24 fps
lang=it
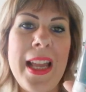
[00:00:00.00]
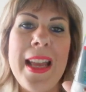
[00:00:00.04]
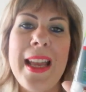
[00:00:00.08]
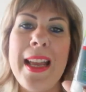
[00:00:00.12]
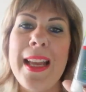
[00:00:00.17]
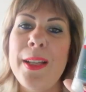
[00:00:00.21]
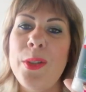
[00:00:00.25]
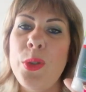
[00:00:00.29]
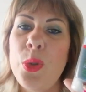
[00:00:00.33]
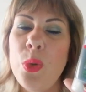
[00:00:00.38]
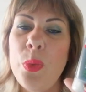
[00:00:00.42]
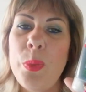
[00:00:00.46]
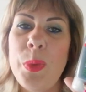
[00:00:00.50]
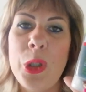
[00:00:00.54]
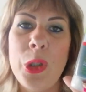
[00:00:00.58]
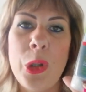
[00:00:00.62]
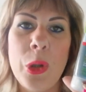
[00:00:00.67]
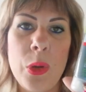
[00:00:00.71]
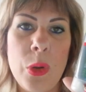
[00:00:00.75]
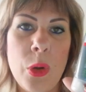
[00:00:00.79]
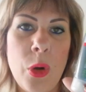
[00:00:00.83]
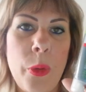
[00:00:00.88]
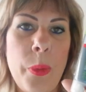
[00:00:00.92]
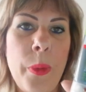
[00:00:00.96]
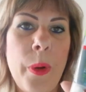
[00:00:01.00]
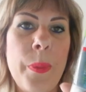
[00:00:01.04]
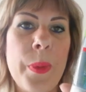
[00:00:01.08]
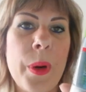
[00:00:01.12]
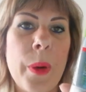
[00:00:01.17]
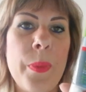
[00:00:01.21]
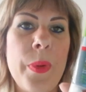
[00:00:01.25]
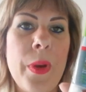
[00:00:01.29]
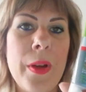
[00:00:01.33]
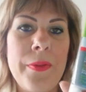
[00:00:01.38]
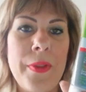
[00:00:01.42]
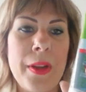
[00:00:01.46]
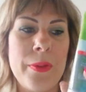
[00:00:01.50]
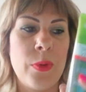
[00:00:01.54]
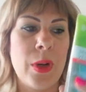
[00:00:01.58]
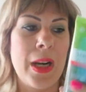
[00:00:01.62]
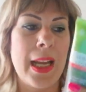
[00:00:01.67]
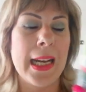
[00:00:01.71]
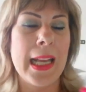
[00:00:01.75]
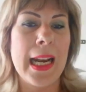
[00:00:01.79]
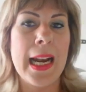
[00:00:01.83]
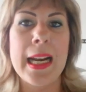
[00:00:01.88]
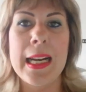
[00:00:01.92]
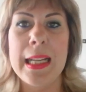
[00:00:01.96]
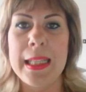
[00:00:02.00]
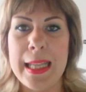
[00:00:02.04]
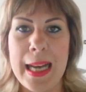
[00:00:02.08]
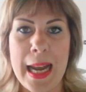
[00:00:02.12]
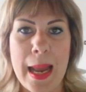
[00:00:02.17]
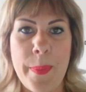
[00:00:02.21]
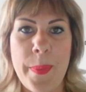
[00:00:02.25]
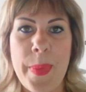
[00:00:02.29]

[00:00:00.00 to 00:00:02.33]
e subito dopo proprio avevo la grana della